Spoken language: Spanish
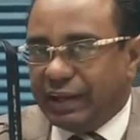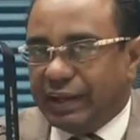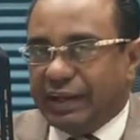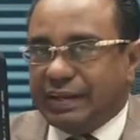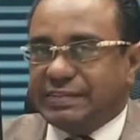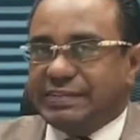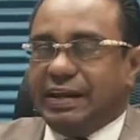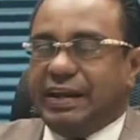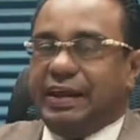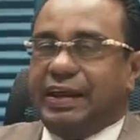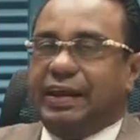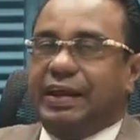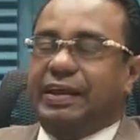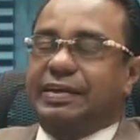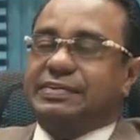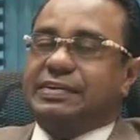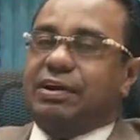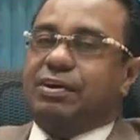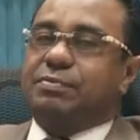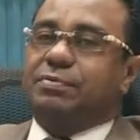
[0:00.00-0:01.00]

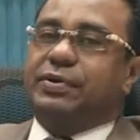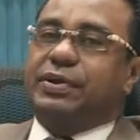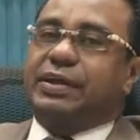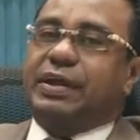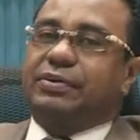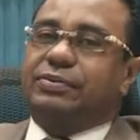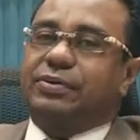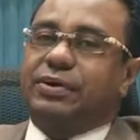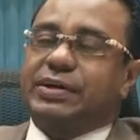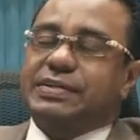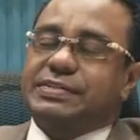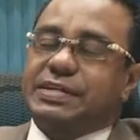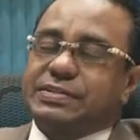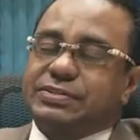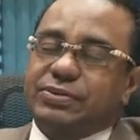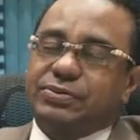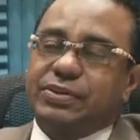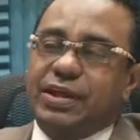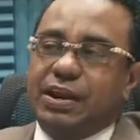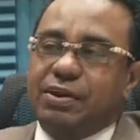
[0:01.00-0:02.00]
esa comunicación
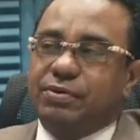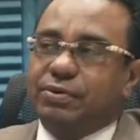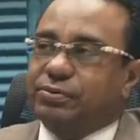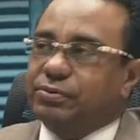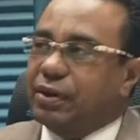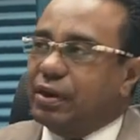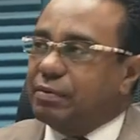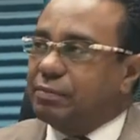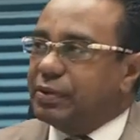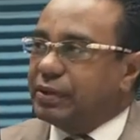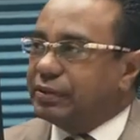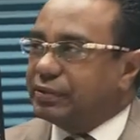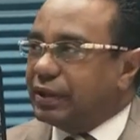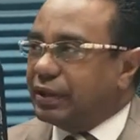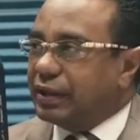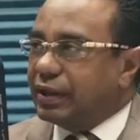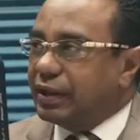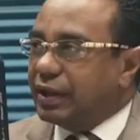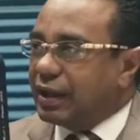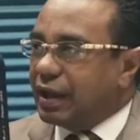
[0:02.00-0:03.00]
excepcional no es
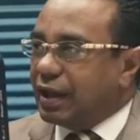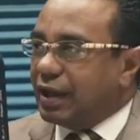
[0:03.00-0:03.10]
solamente